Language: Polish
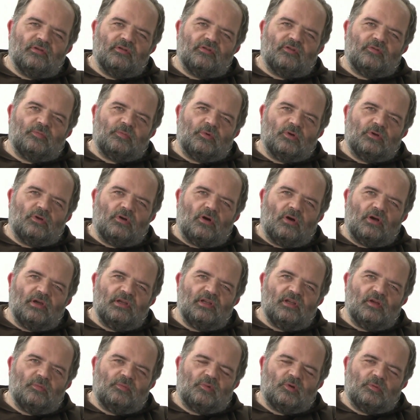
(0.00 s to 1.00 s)

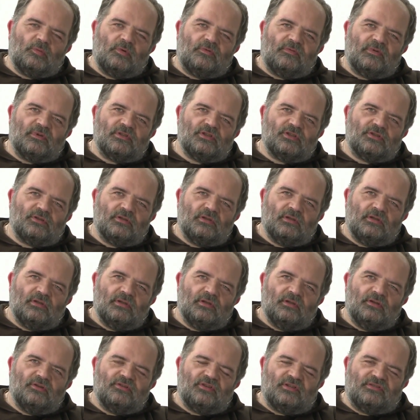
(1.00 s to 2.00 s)
spokojnie próbować
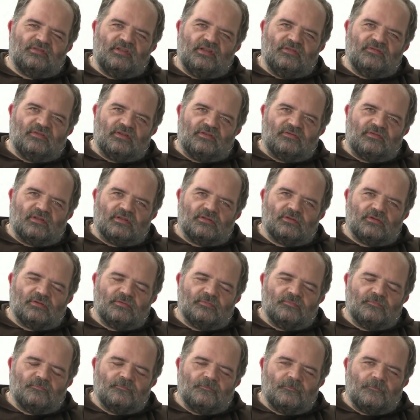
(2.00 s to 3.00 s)
się z nich
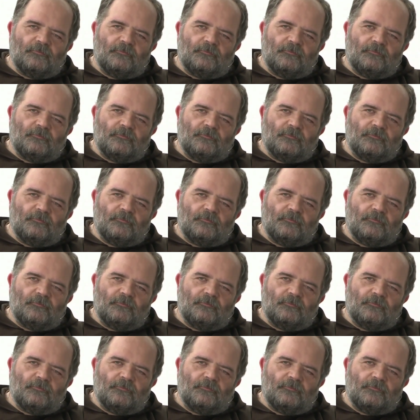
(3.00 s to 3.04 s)
wyrwać.